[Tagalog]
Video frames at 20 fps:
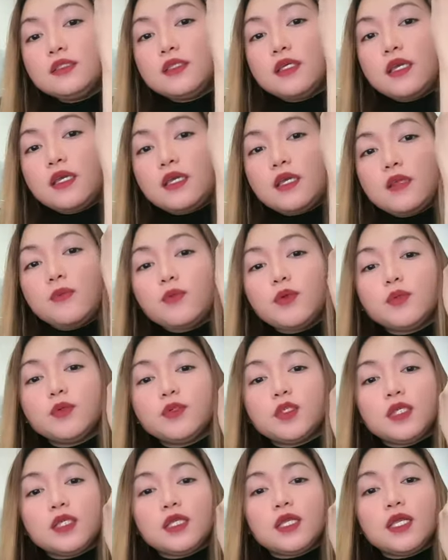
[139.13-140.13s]
Ayan,
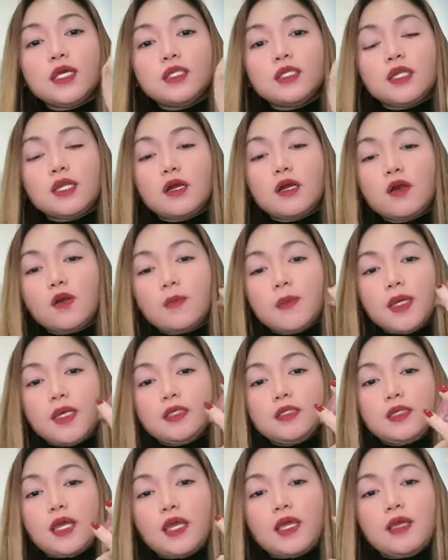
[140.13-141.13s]
pumuti na lang din ako by
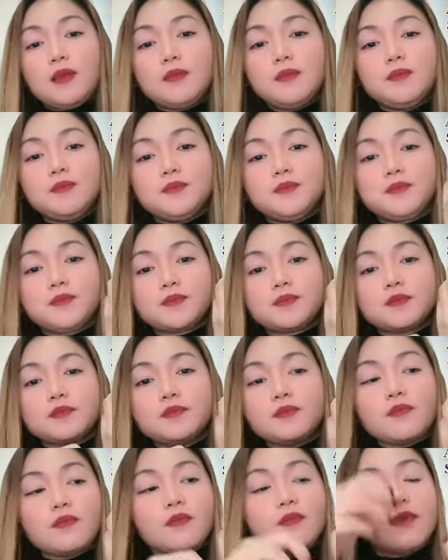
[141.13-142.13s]
time.
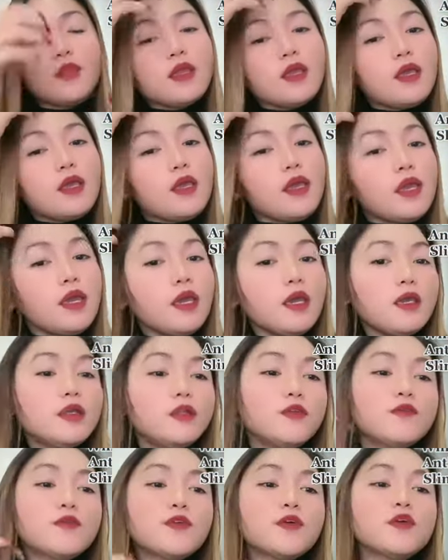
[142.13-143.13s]

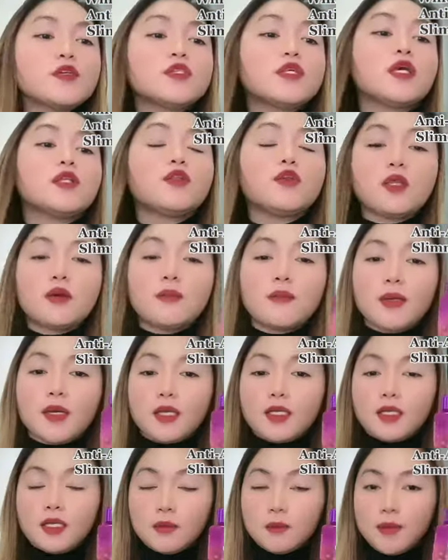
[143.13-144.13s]
And of course, ito
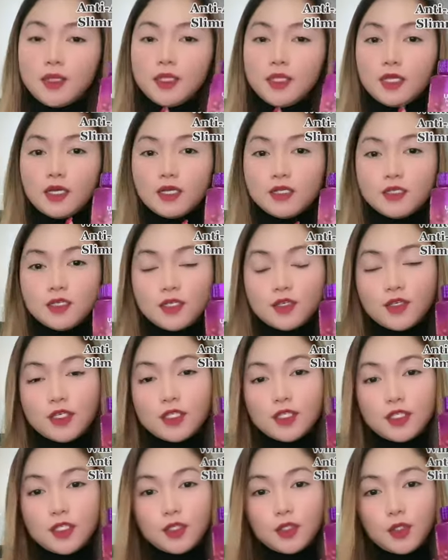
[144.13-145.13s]
naman, ang
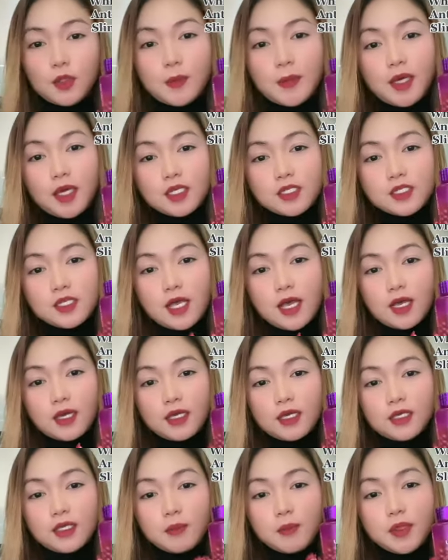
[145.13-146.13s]
pinaka-secret nito para sa
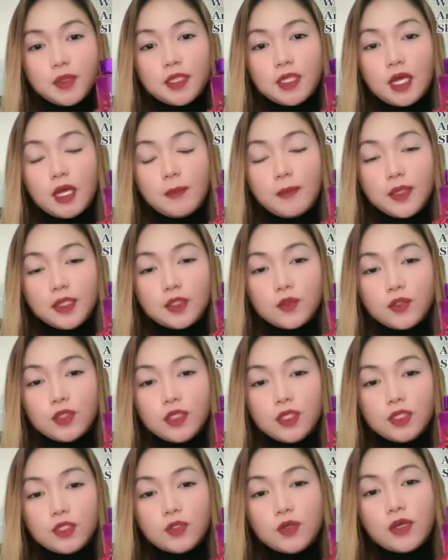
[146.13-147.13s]
akin, ang pinaka-bet ko
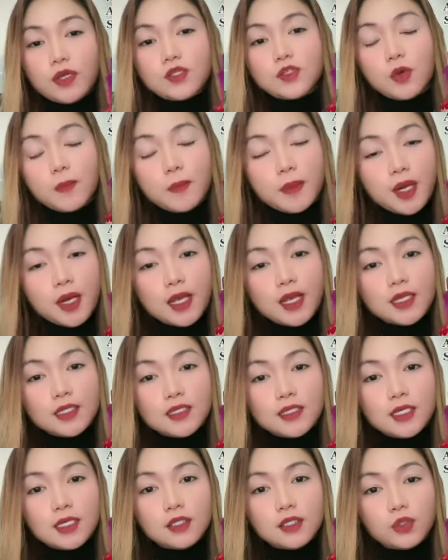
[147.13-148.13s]
dito ay sobrang
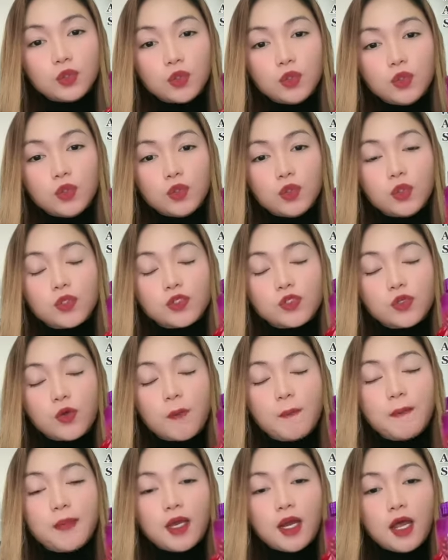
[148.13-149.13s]
ganda ng tulog ko,
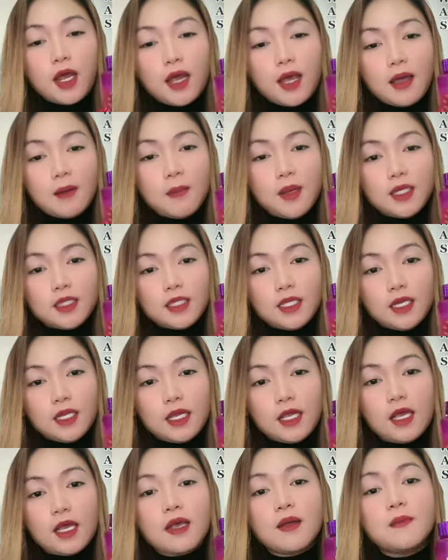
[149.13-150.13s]
sobrang haba
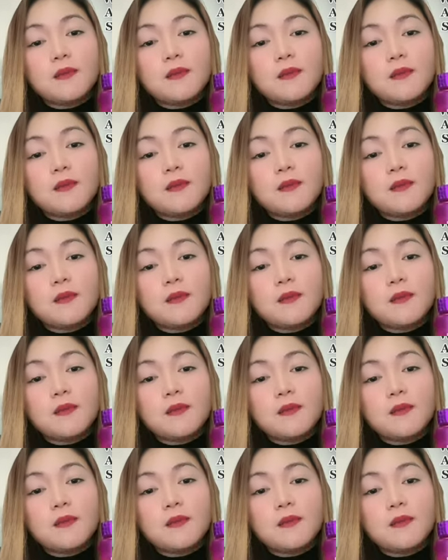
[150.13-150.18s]
talaga.